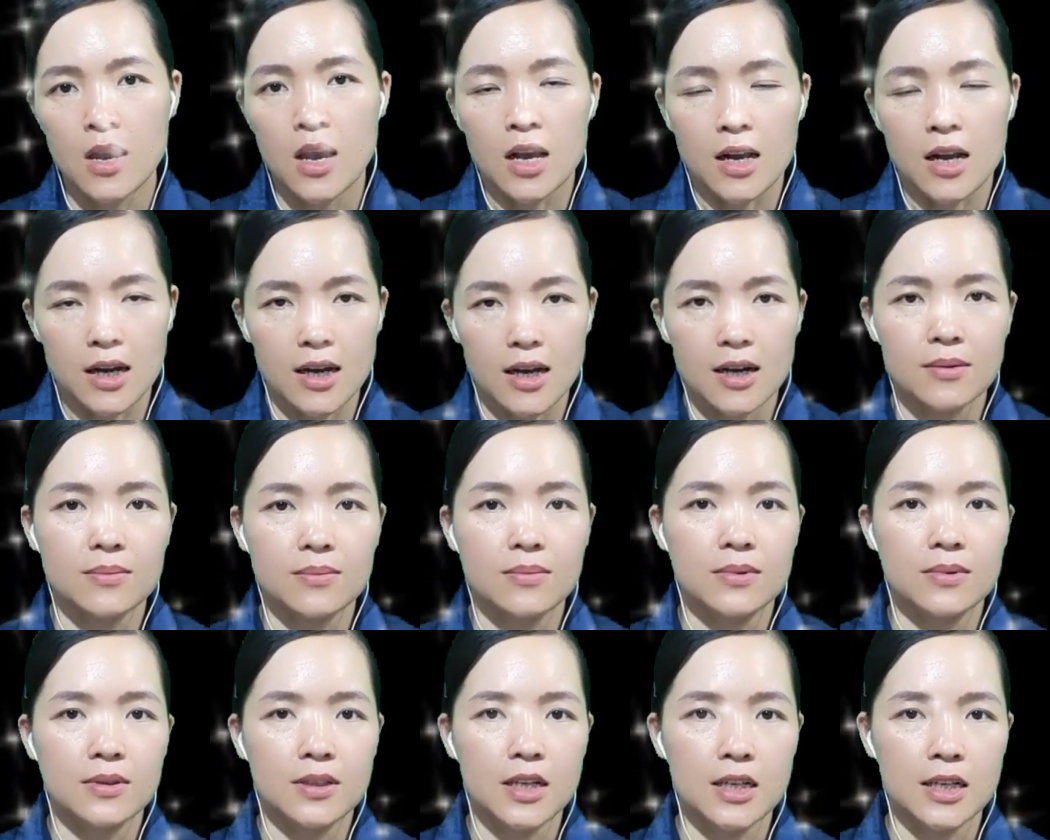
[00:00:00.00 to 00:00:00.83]
Không
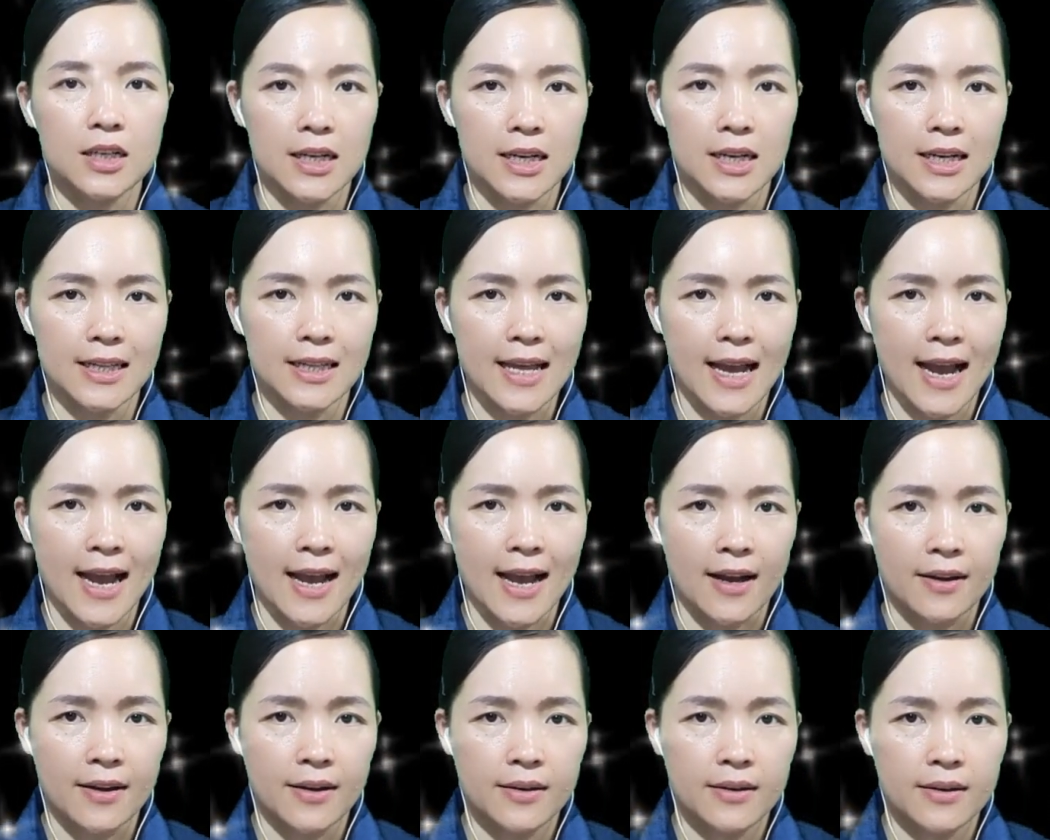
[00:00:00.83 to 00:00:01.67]
như ý ta,
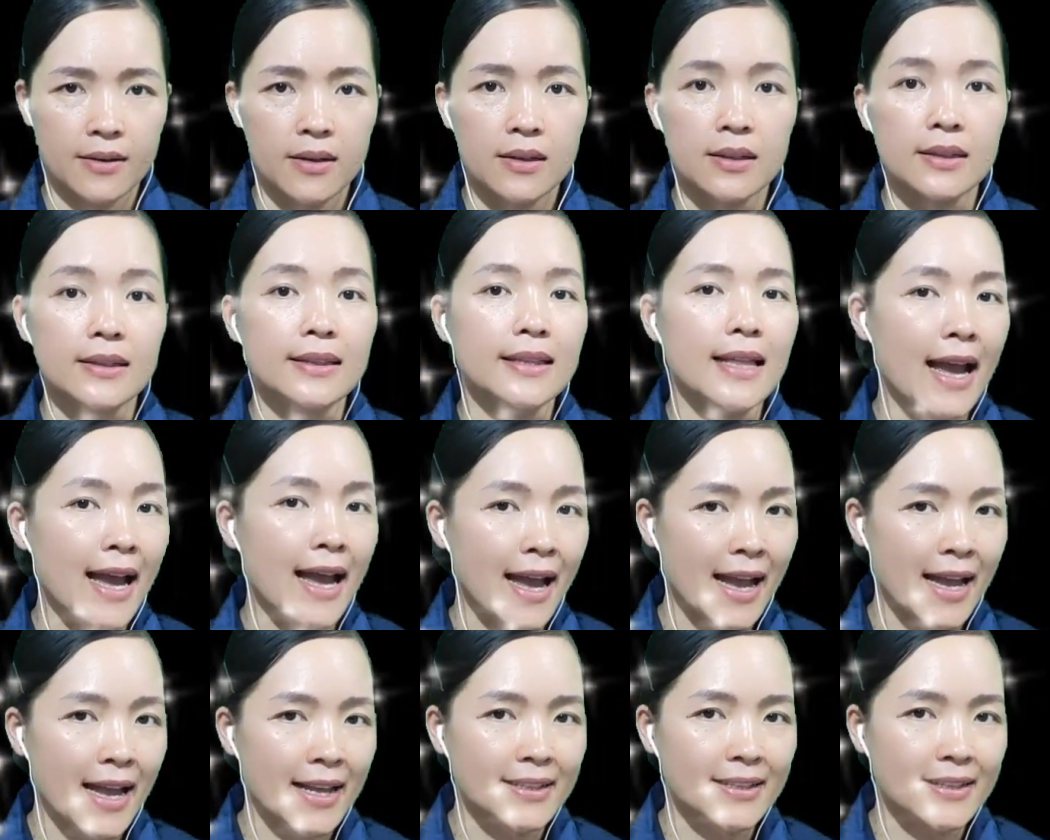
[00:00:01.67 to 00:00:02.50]

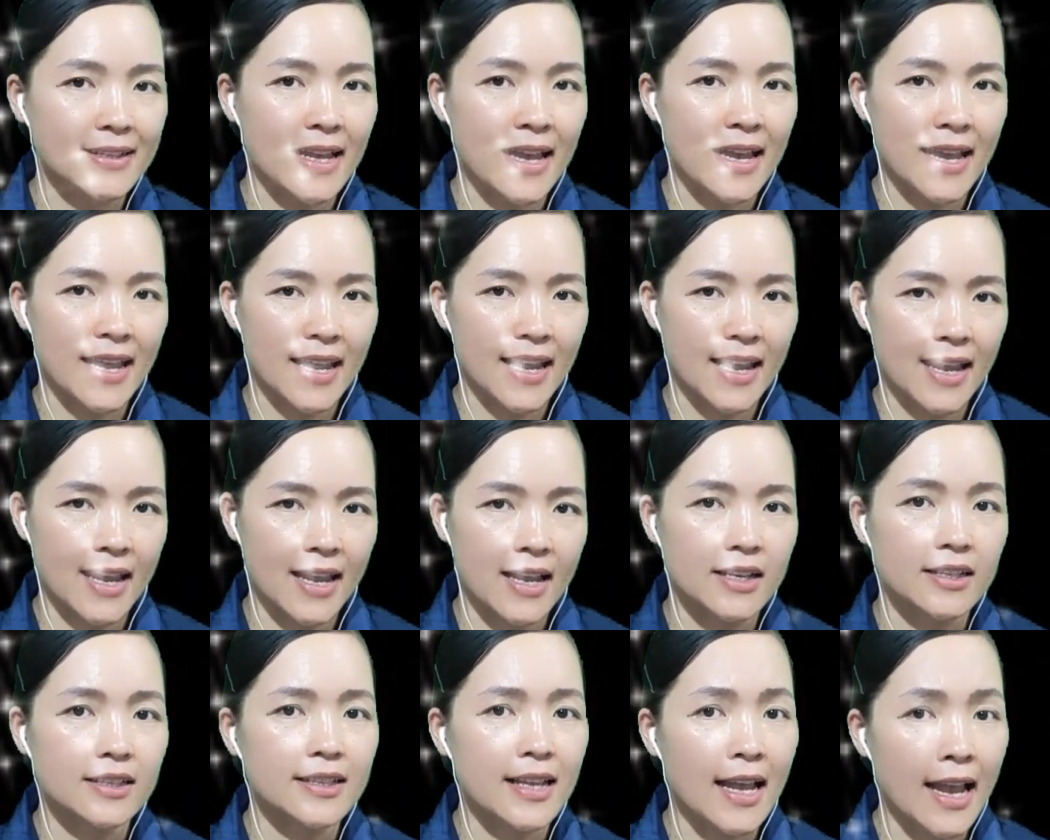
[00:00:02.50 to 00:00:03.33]
ta sẽ
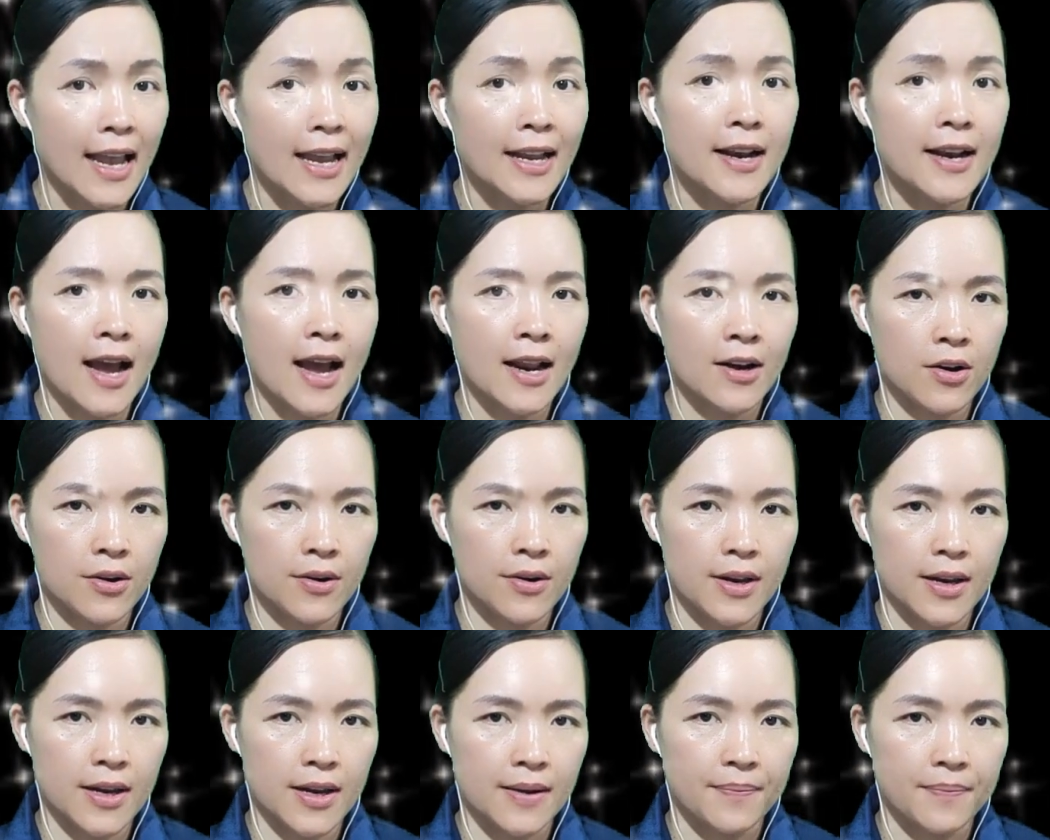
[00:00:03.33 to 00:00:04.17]
xé nát nó
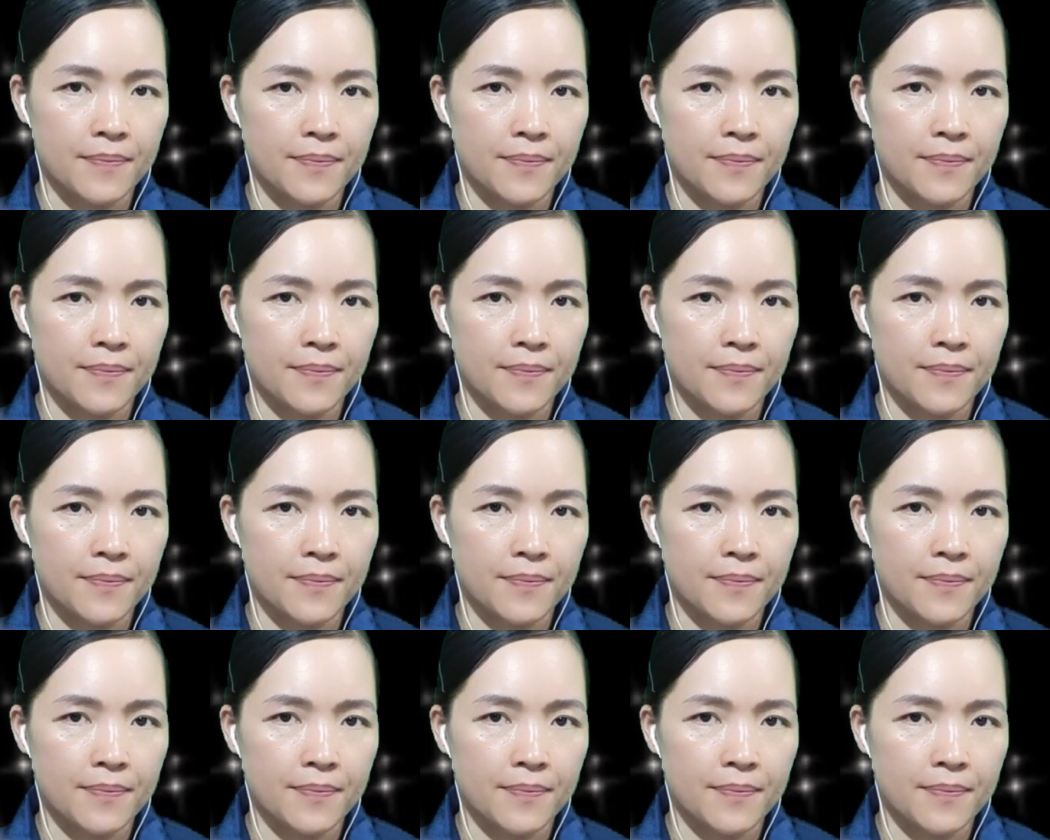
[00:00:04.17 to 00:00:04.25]
đi.